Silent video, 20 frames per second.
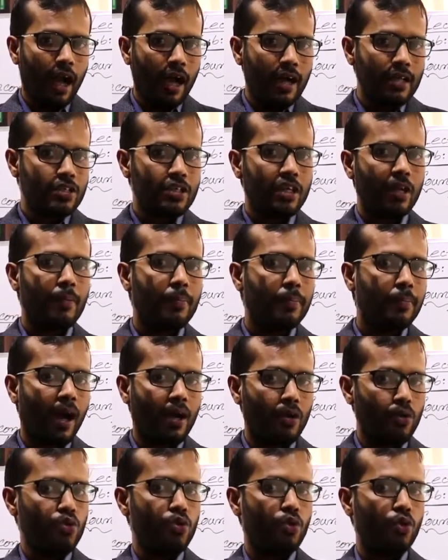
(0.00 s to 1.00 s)
আজকে আমি
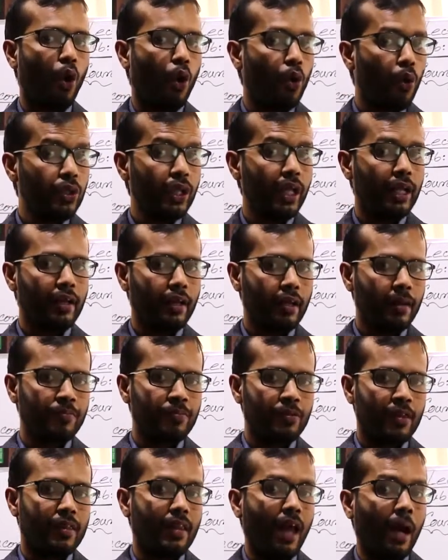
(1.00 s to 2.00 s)
বারো ধরনের
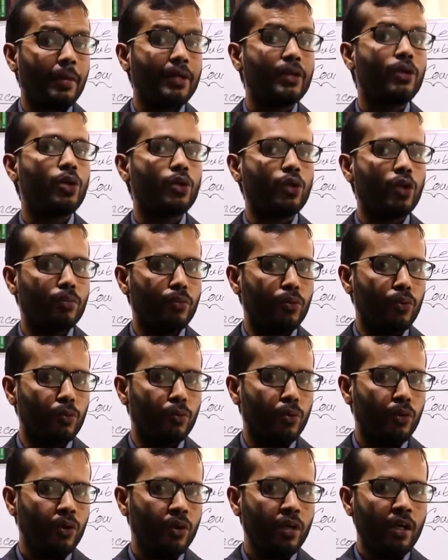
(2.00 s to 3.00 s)
নামের কথা
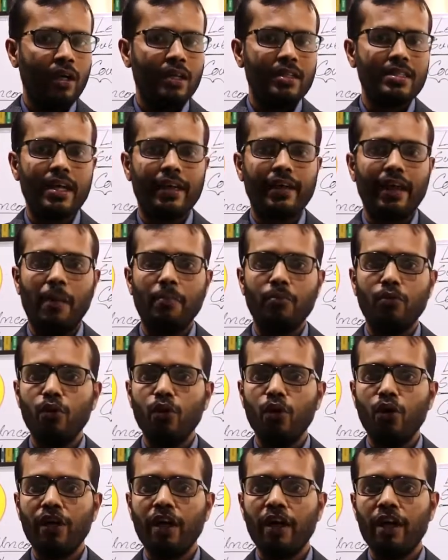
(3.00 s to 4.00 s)
বলবো যে
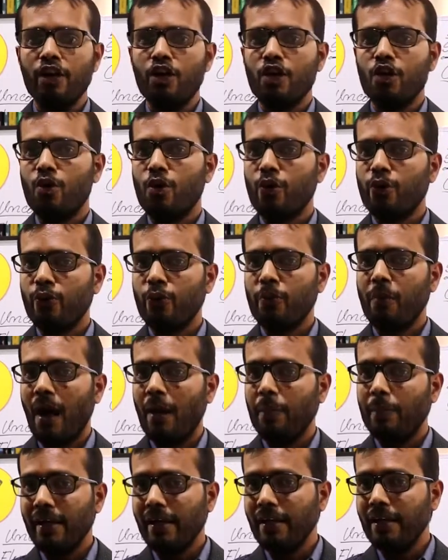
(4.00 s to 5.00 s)
নামগুলোকে
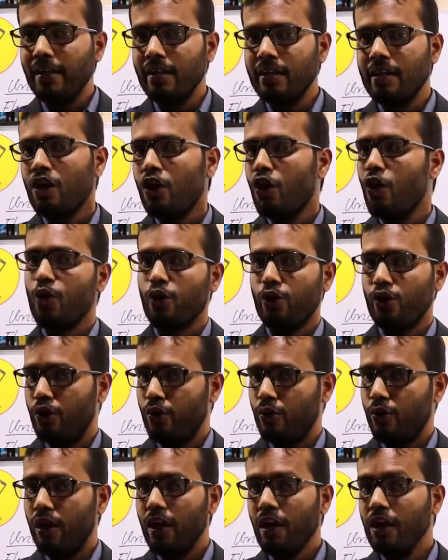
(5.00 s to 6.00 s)
কোনোভাবেই গণনা
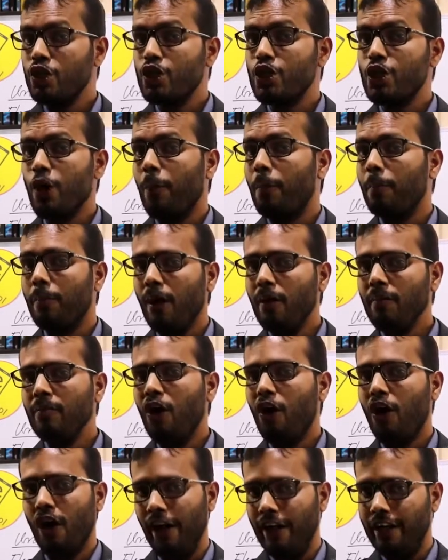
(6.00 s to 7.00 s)
করা সম্ভব
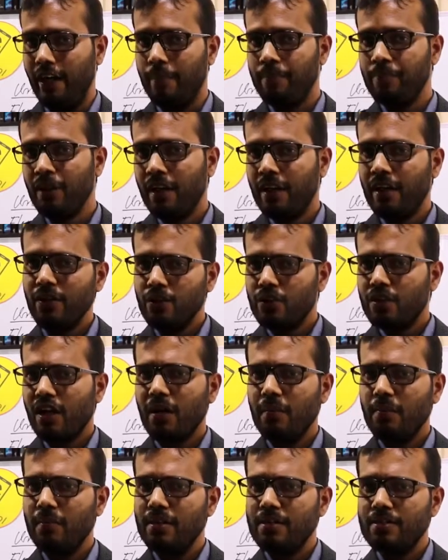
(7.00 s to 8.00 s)
হয় না কিন্তু
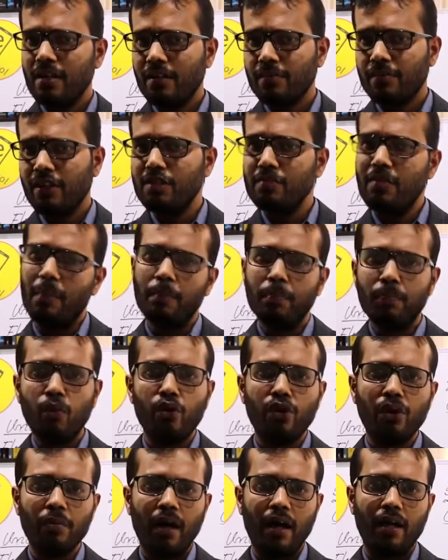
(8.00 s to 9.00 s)
এটাকে মেজারমেন্ট বা
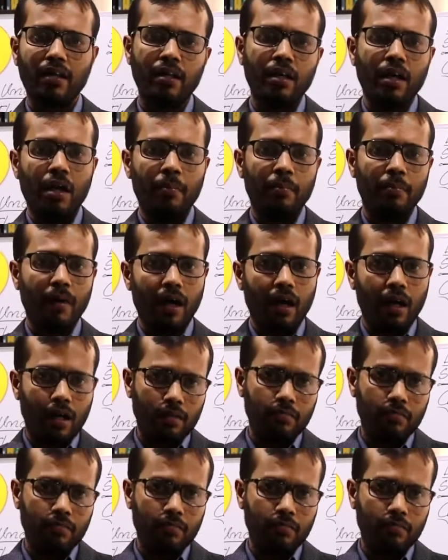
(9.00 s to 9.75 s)
পরিমাণ বা